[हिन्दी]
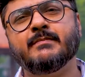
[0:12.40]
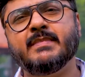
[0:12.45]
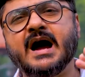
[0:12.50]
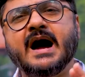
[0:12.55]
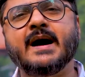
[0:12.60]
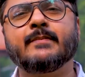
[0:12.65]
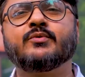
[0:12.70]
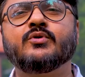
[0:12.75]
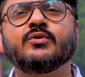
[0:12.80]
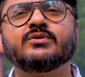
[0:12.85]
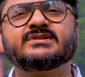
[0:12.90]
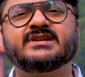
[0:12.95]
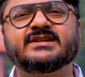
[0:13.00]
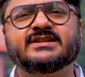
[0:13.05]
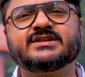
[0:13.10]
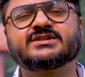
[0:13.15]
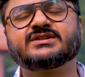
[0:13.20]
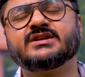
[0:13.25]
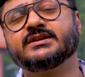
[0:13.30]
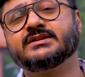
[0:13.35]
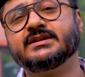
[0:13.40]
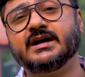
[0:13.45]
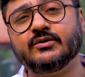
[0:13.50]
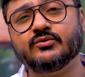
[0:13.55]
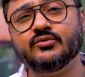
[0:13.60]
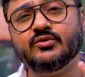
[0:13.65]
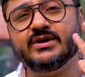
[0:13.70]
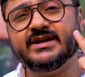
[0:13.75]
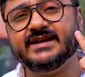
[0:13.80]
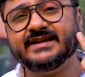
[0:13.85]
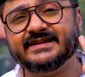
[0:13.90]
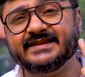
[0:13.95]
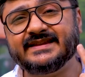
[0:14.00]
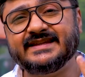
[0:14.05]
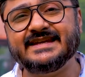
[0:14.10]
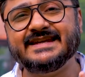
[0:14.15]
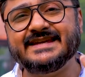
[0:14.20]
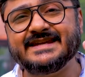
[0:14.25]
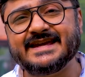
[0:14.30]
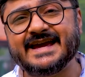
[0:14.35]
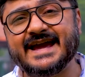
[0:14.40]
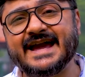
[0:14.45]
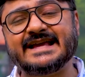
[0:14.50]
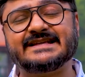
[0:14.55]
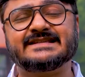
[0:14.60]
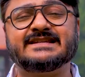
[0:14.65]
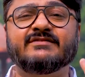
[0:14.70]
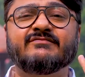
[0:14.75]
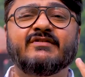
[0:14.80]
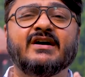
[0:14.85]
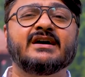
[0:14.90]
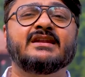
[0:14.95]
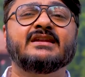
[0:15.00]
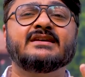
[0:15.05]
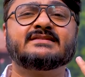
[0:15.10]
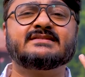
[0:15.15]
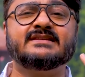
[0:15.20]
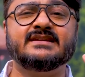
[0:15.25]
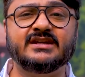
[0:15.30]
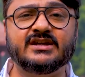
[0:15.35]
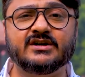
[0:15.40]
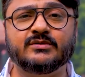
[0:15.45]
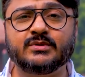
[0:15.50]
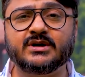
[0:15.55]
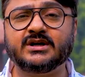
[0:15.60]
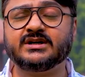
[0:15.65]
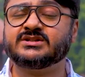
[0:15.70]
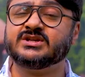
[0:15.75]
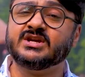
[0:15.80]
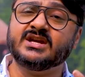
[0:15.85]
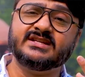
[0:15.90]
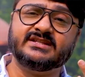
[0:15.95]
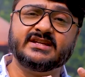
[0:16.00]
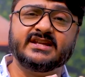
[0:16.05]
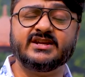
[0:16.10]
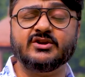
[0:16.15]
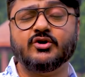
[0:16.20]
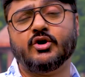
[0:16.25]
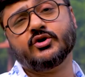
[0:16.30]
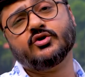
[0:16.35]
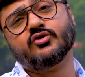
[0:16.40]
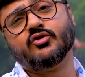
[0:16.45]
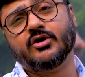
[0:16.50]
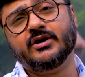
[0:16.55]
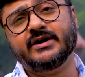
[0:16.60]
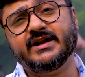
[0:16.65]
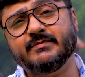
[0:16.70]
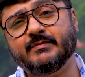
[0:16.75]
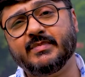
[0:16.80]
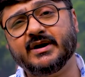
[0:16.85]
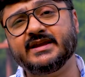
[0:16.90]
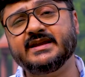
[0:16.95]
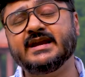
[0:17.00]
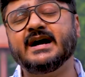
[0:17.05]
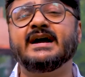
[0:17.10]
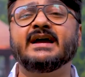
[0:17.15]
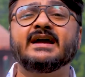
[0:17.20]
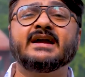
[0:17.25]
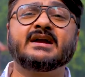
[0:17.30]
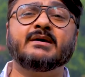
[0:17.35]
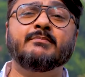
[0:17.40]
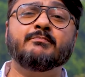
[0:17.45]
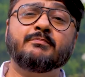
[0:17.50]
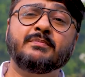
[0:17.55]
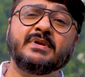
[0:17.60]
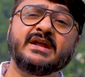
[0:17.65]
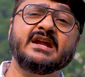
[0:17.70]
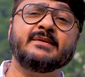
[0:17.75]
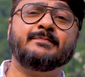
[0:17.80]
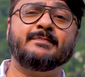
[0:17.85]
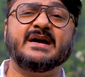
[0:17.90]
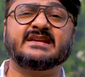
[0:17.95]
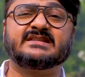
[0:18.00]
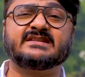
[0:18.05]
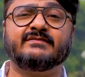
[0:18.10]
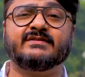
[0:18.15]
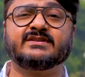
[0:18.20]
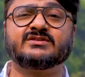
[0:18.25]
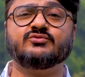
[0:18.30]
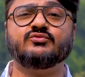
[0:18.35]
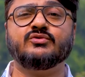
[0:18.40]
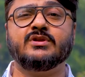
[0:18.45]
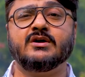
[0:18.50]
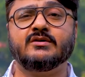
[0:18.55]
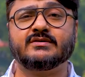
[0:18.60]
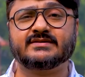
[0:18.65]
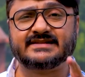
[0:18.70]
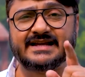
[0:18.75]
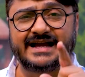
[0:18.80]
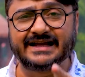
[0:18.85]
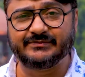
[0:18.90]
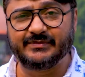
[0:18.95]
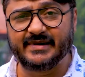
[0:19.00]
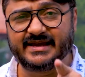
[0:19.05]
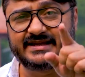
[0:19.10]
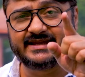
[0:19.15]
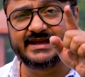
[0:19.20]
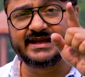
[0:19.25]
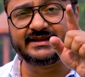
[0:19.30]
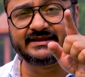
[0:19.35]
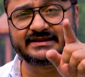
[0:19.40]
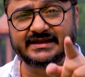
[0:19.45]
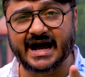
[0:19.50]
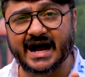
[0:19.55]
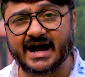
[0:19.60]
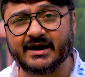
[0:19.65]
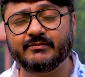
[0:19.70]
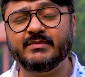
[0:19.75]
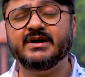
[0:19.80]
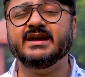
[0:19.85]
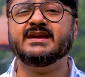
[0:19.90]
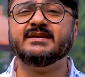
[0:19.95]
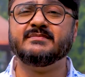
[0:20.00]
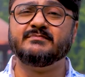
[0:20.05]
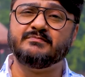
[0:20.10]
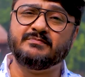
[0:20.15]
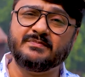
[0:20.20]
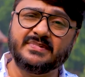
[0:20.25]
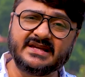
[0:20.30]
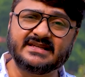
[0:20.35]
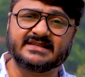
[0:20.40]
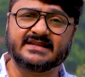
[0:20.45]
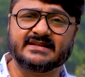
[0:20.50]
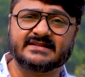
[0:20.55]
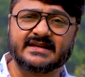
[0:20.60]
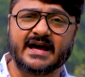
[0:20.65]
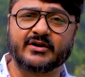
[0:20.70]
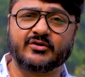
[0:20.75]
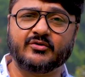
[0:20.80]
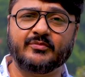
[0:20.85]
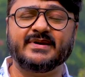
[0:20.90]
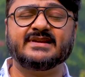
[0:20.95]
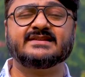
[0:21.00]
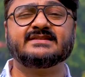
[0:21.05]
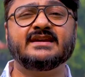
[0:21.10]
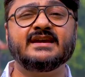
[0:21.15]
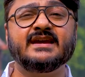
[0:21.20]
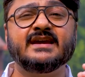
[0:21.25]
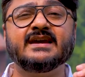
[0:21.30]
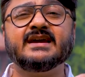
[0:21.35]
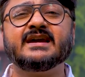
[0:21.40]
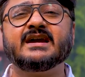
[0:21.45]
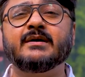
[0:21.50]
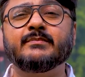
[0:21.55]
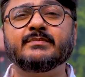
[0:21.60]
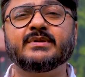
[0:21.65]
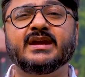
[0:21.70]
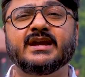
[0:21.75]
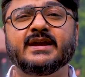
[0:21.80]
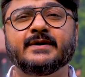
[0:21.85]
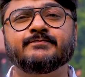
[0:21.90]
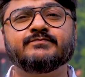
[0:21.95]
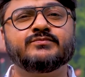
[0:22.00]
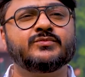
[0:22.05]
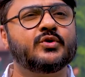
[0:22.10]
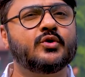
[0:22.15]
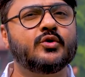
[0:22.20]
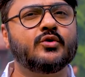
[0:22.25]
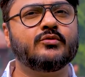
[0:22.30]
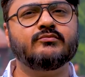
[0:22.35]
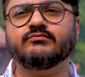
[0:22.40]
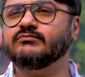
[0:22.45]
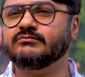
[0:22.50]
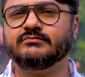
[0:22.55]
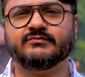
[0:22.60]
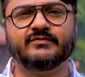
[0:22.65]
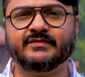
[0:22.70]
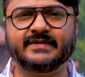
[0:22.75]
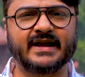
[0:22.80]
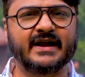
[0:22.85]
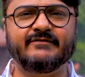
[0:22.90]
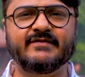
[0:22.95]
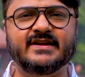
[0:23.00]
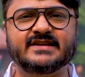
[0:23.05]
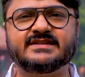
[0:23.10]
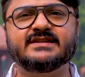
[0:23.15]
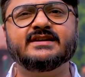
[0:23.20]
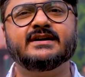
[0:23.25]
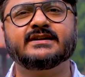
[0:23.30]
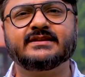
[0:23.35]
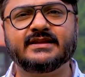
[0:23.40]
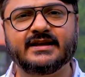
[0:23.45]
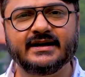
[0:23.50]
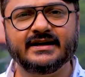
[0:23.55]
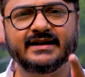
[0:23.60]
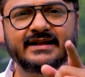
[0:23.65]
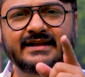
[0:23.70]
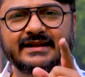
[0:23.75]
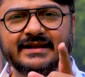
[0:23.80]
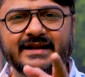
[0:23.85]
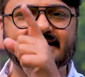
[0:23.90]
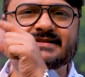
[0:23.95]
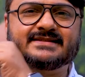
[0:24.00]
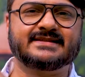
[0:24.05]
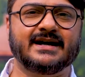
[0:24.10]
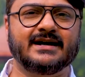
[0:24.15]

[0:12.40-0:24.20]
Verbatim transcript: मैं आपको सजेस्ट करता हूँ तीन ऐसे वायरलेस ईयरबड्स जिनकी ऑडियो क्वालिटी बढ़िया है कंप्लीट पैसा वसूल है और साथ में इनके दाम बीस हज़ार रुपए से कम के हैं तो टाइम वेस्ट नहीं करते लेट्स